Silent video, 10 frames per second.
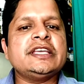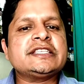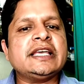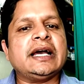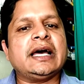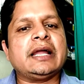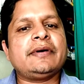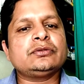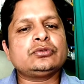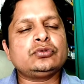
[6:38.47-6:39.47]
इसके
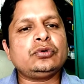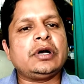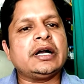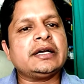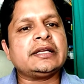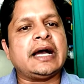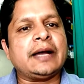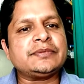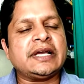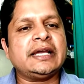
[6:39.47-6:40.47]
अलावा दोस्तों अगर
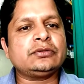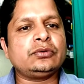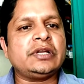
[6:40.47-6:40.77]
आप चाहें तो